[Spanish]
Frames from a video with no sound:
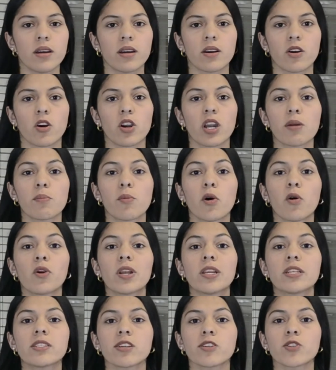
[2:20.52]
Con la
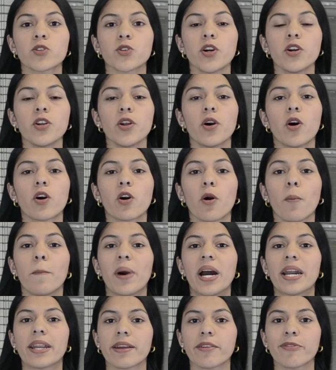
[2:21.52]
inmovilización o
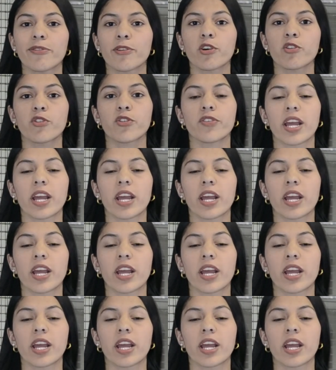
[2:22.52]
comparendos